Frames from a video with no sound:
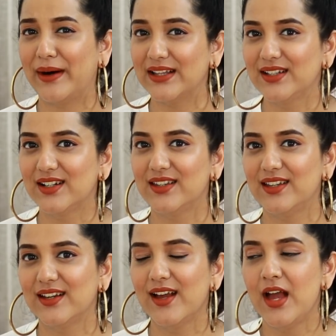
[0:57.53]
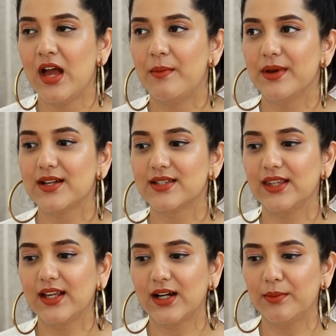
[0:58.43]
बंद कर दिए हैं बिकॉज
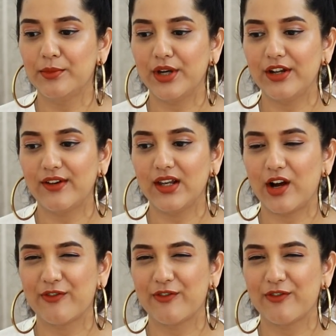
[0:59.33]
इतने कम रेट वाले